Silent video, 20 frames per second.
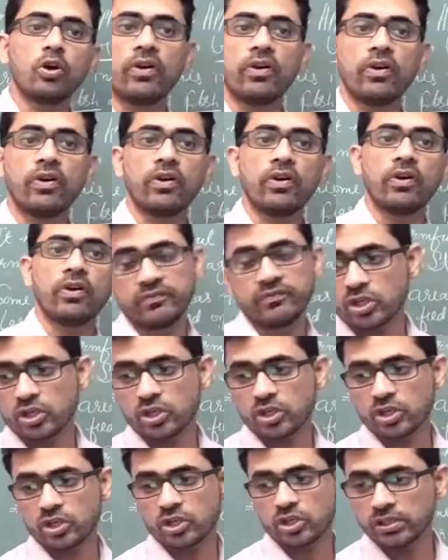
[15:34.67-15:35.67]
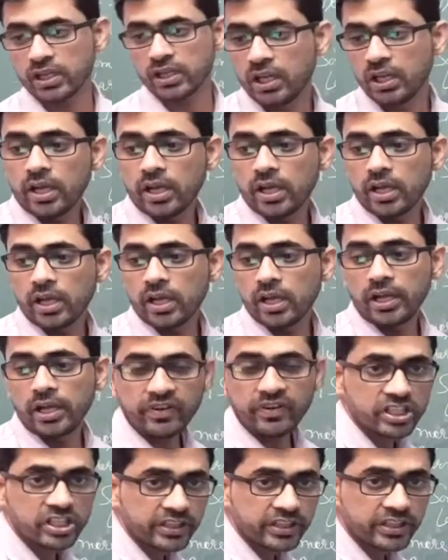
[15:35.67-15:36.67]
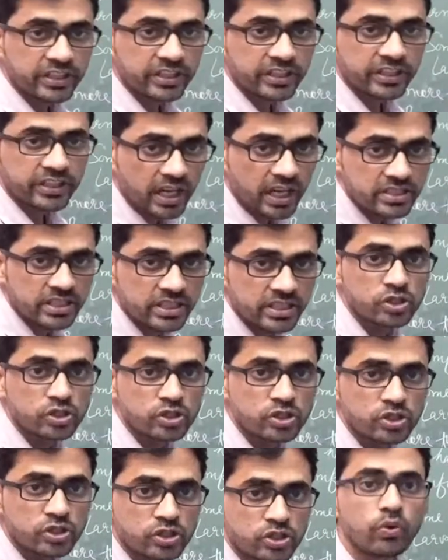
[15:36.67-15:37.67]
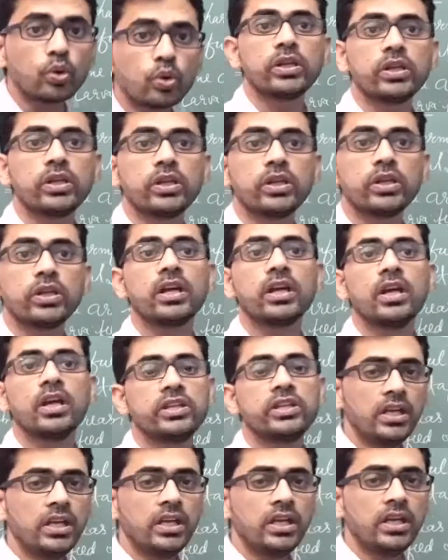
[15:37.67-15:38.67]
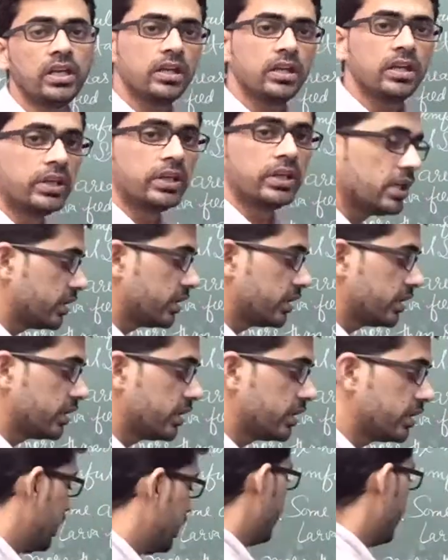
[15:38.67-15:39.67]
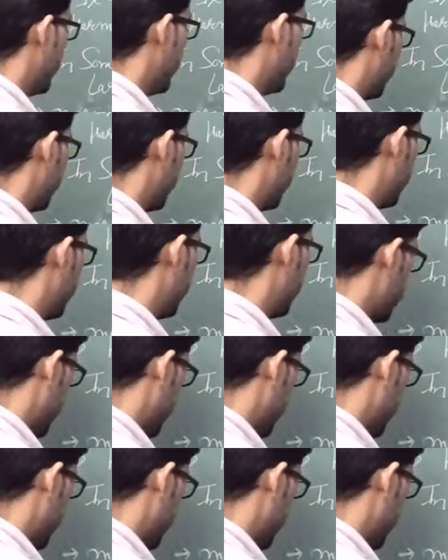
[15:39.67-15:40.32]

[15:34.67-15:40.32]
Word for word: और fungal infection ho jata hai infection ke karan se ye jo fruit hote hain ye gir jate hain infected fruit